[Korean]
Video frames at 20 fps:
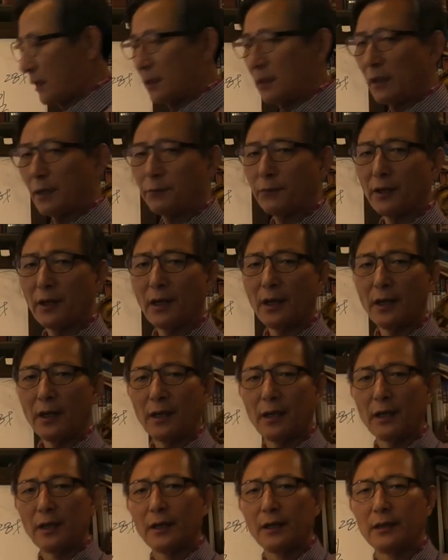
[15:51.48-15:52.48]
하기 때문에
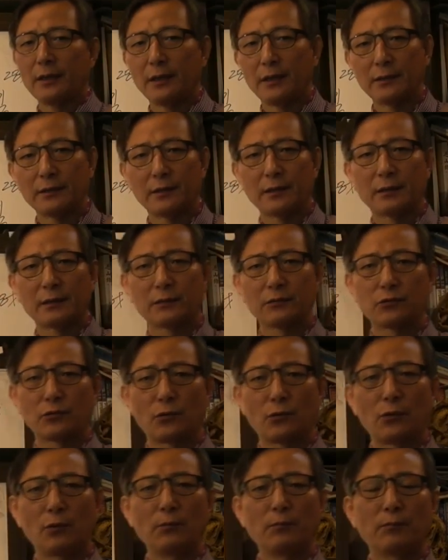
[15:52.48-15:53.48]
내년에는
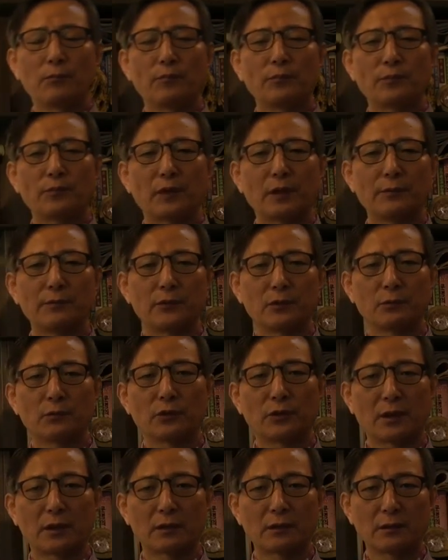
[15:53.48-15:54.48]
좀
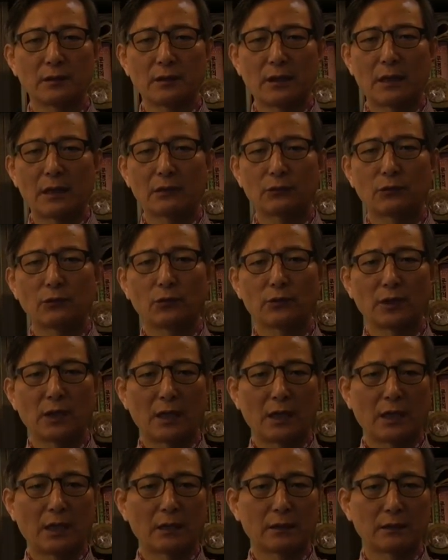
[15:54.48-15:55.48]
금년보다는
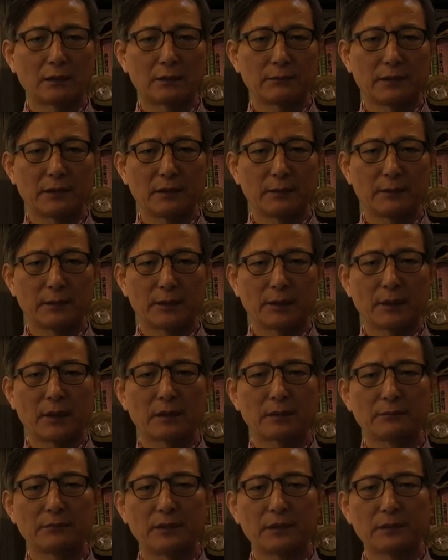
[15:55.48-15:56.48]
활동이나 여러, 여러
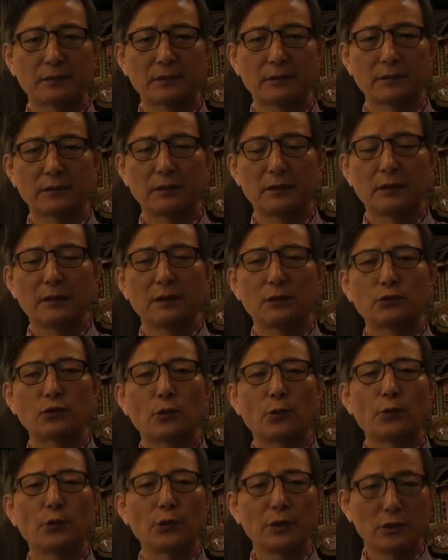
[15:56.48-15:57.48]
가지 면에서
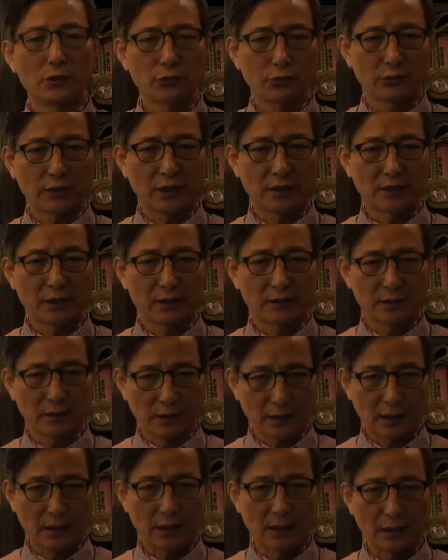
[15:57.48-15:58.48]
좀 위축되지
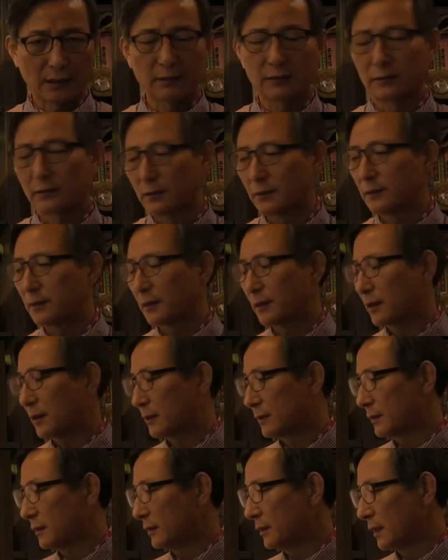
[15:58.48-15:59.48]
않을까 하는 그런
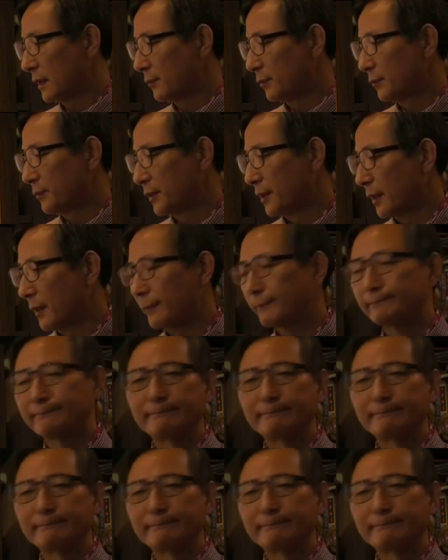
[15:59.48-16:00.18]
생각을 해봅니다.